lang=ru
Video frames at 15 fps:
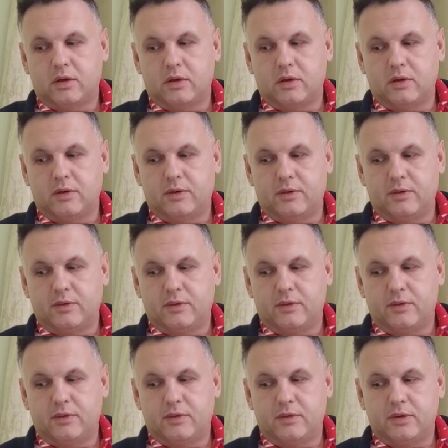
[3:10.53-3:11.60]

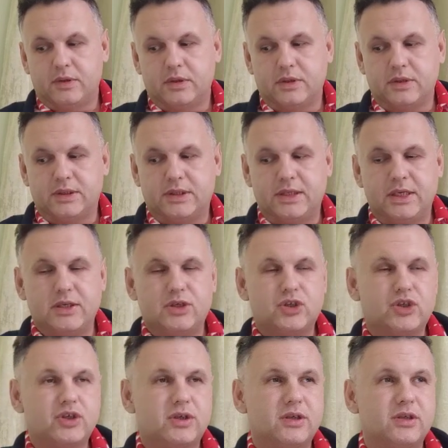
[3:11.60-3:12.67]
А,
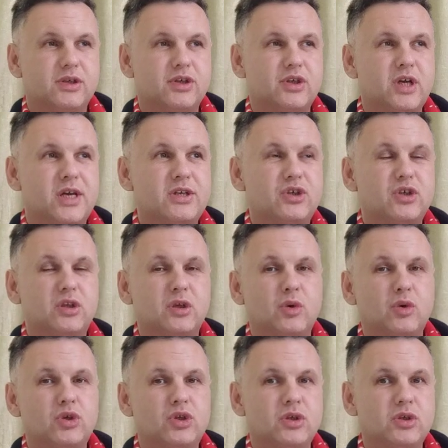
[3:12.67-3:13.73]
здесь женщины
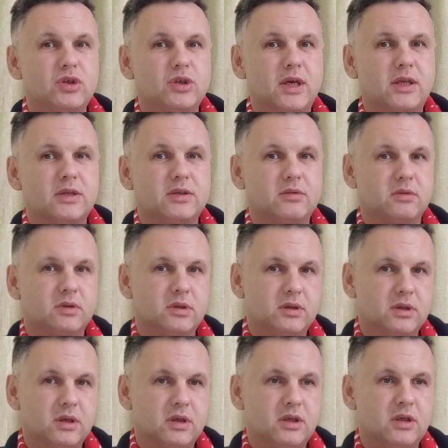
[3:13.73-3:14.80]
очень
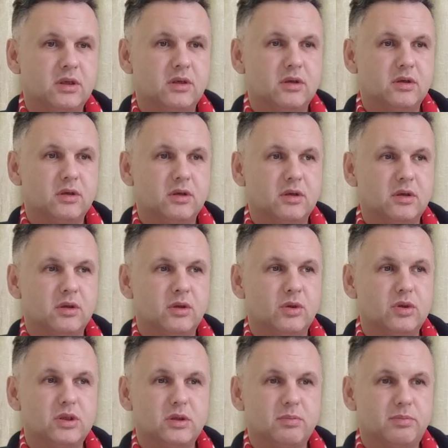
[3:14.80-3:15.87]
женственные. Они
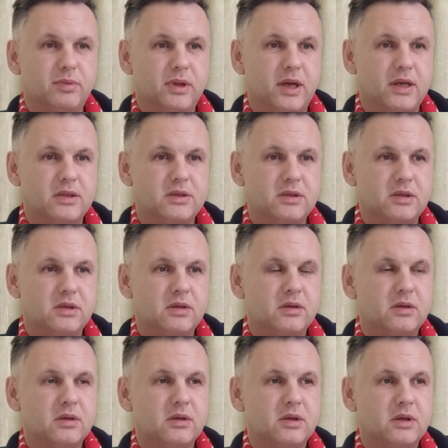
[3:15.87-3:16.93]
носят платья.
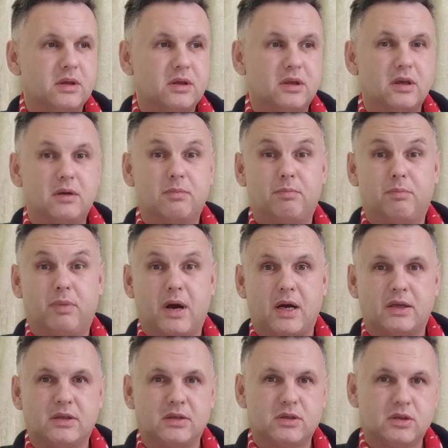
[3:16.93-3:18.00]
От них
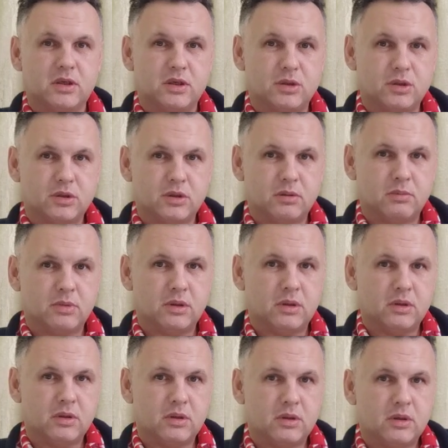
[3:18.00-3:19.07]
пахнет женщинами.
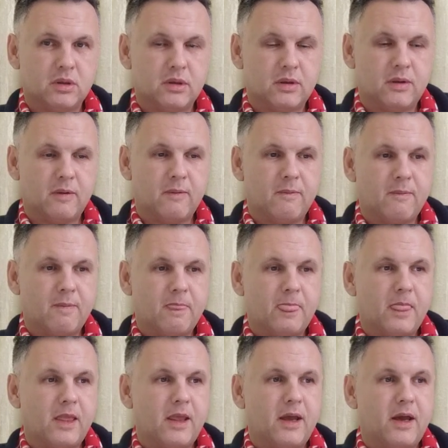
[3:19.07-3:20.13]

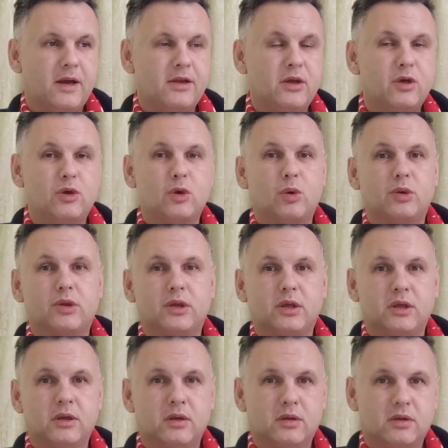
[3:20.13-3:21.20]
Они
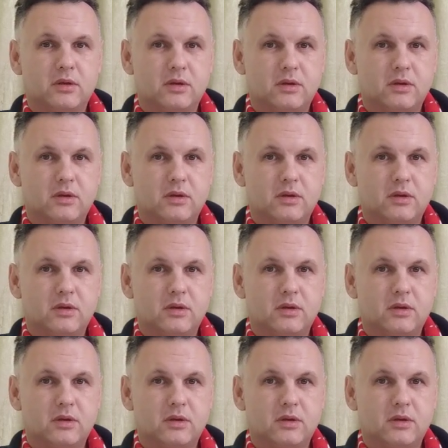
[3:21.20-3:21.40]
кроткие